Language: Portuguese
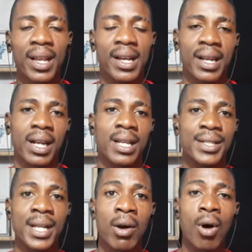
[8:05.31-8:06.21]
em
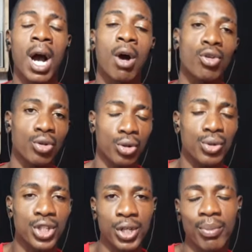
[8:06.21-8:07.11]
relação aos
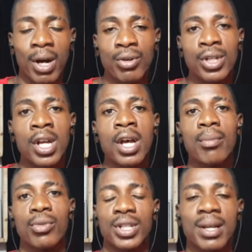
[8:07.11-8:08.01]
nossos irmãos
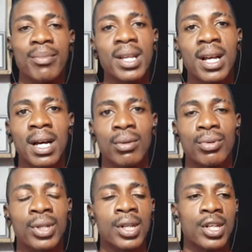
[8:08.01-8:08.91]

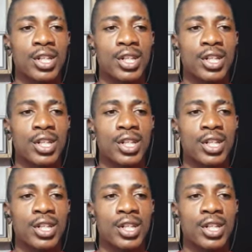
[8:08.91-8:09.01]
moçambicanos.